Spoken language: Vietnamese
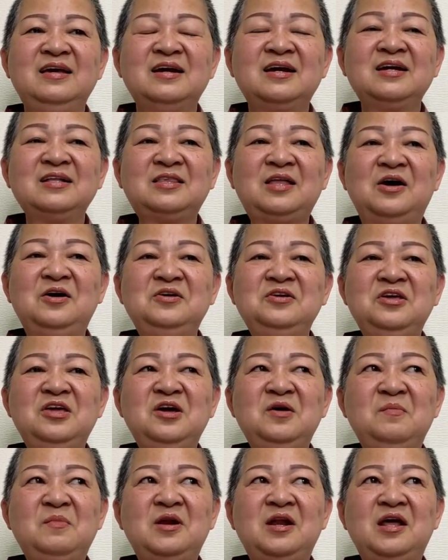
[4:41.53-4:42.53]
cái tự
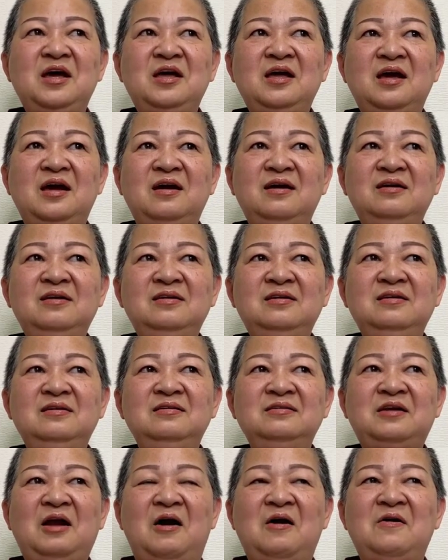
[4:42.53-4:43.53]
nhiên mình đấy hả
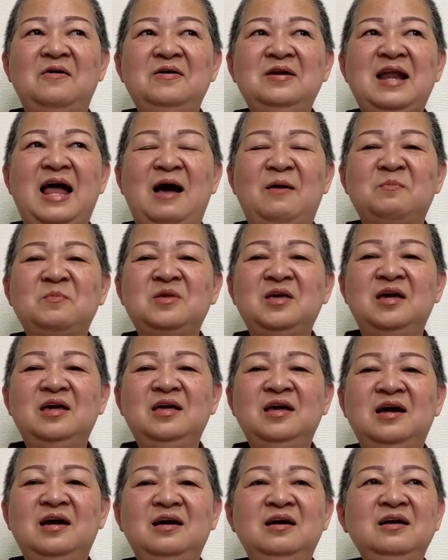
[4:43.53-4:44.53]
trời ơi làm gì
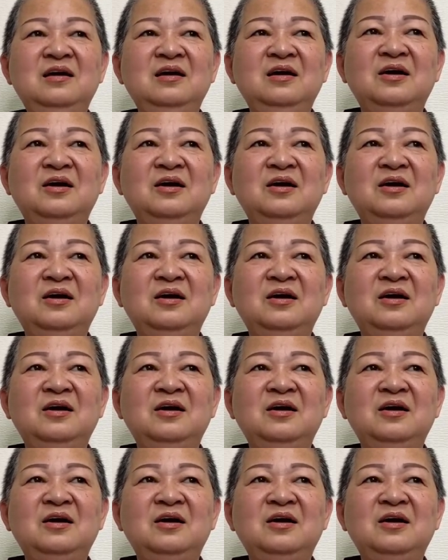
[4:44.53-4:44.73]
hả